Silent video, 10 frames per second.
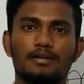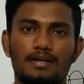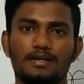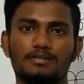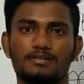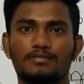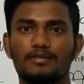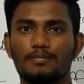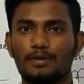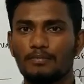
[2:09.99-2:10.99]
அடைஞ்சிரும்
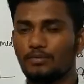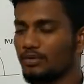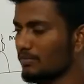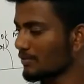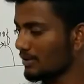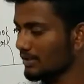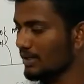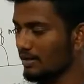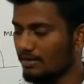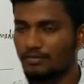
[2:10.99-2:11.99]
இப்போ நம்ம முதல் புத்தகத்துக்கு
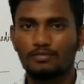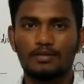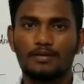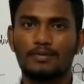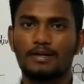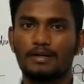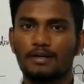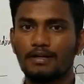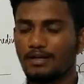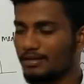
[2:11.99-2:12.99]
ஆற்றல் கொடுக்குறோம் அப்படின்ட்டுனா
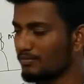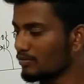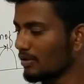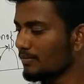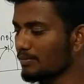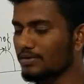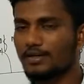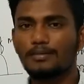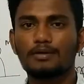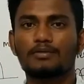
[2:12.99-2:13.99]
அந்த முதல்
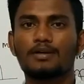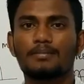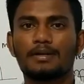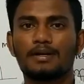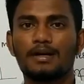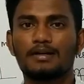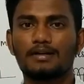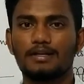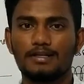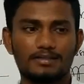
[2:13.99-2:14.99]
புத்தகமே கொடுக்கப்பட்ட
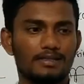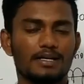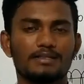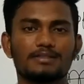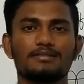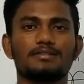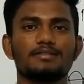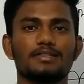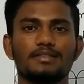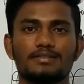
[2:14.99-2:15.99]
ஆற்றலை எடுத்துகிட்டு கடைசி வந்து
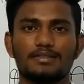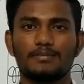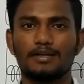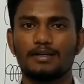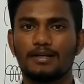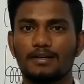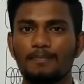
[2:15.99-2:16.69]
சேர்ந்துருச்சு அப்படின்ட்டுனா